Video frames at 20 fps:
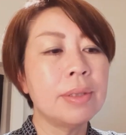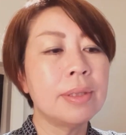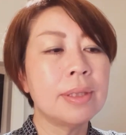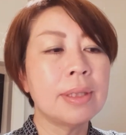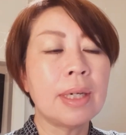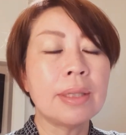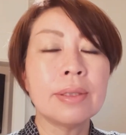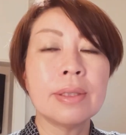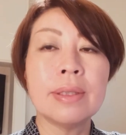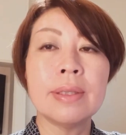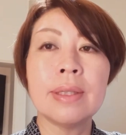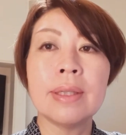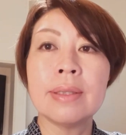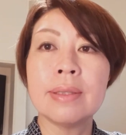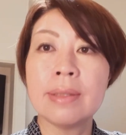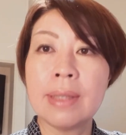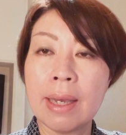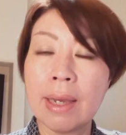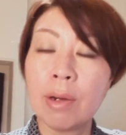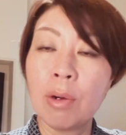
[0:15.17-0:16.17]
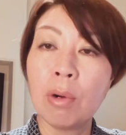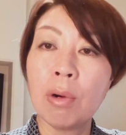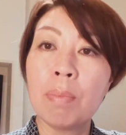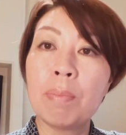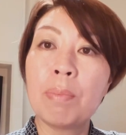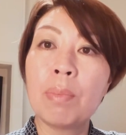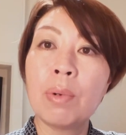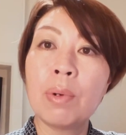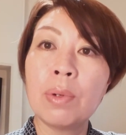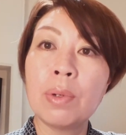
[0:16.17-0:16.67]
近くにですね、
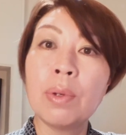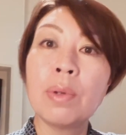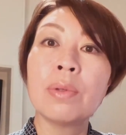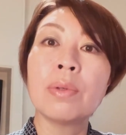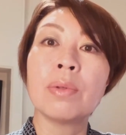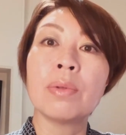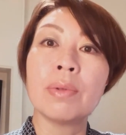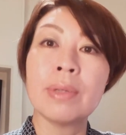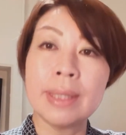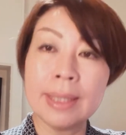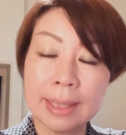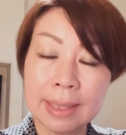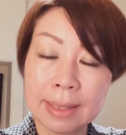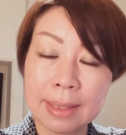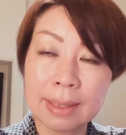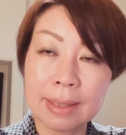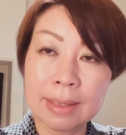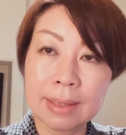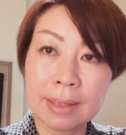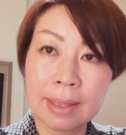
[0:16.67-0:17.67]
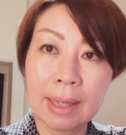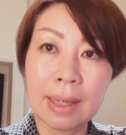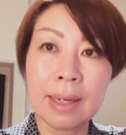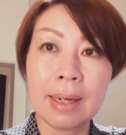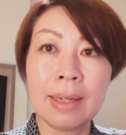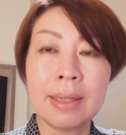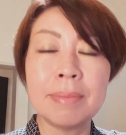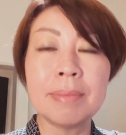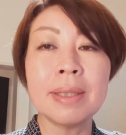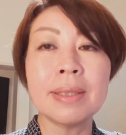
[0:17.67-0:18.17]
北方領土の日で
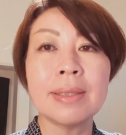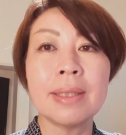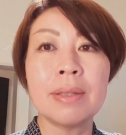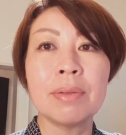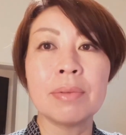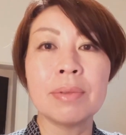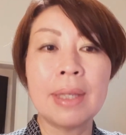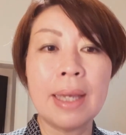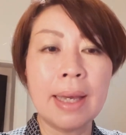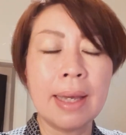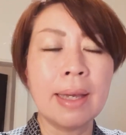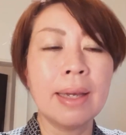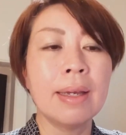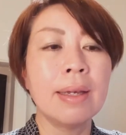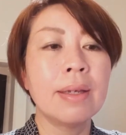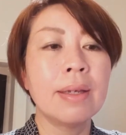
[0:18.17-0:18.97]
ありましたので、